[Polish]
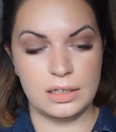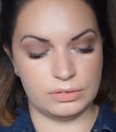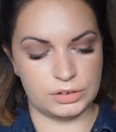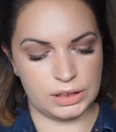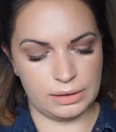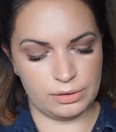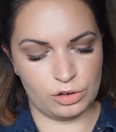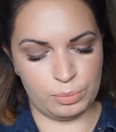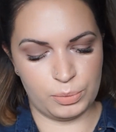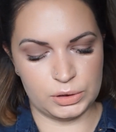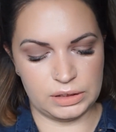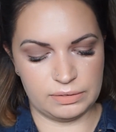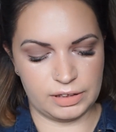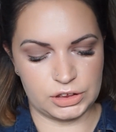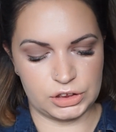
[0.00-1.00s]
Wziąłam go,
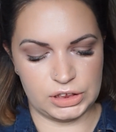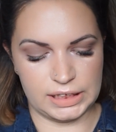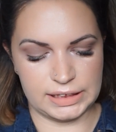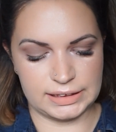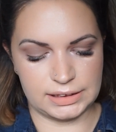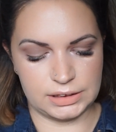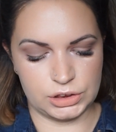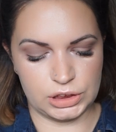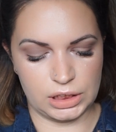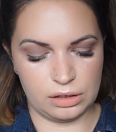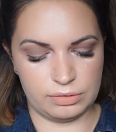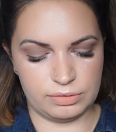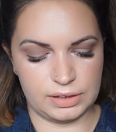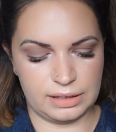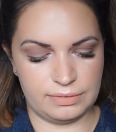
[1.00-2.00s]
ponieważ jest żelowy,